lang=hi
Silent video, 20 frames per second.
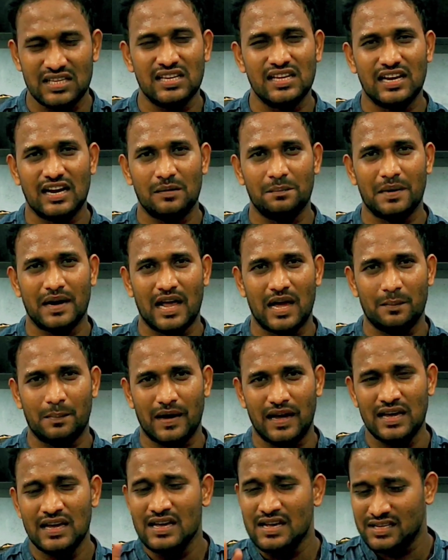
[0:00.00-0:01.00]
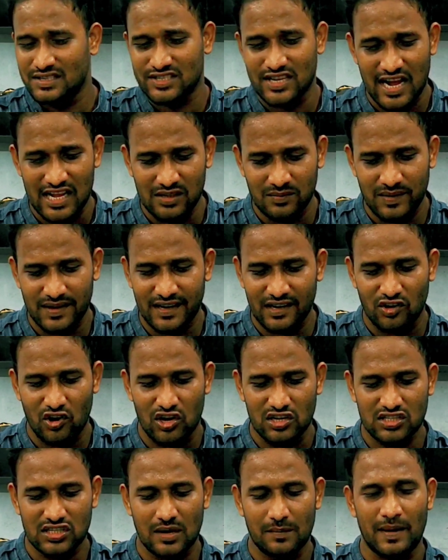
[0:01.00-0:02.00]
ही रन बना पाए सात विकेट
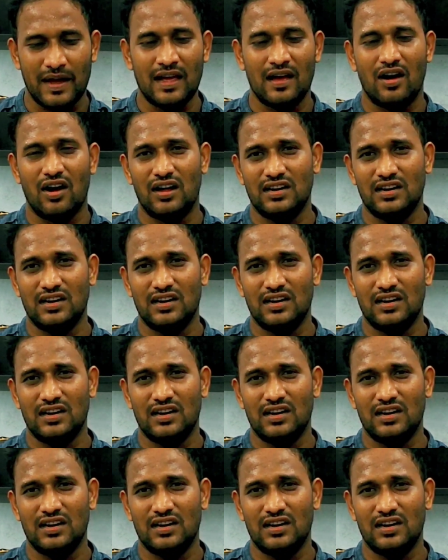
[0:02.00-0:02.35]
लॉस था भाई